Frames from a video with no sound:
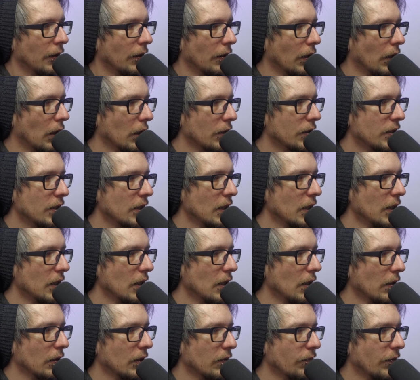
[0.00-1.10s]
Äh, sie
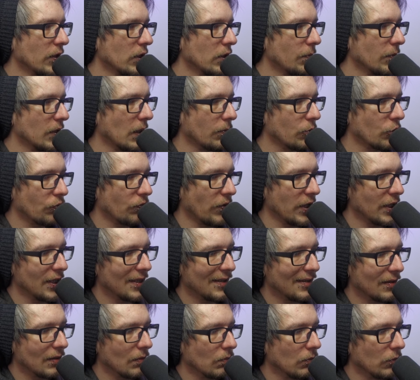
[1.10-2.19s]
hier, die finde ich mit am
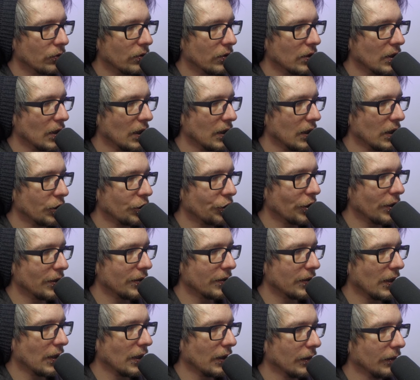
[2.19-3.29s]
schwächsten, muss ich an der Stelle
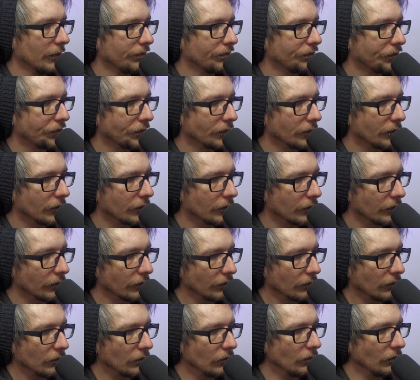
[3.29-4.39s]
sagen.
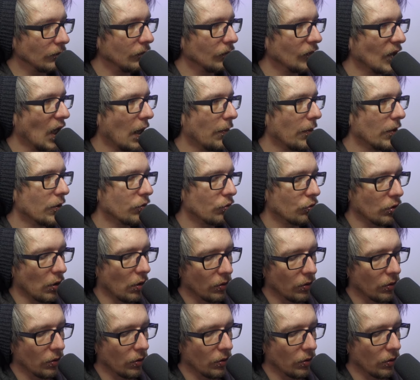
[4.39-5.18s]
Aber es ist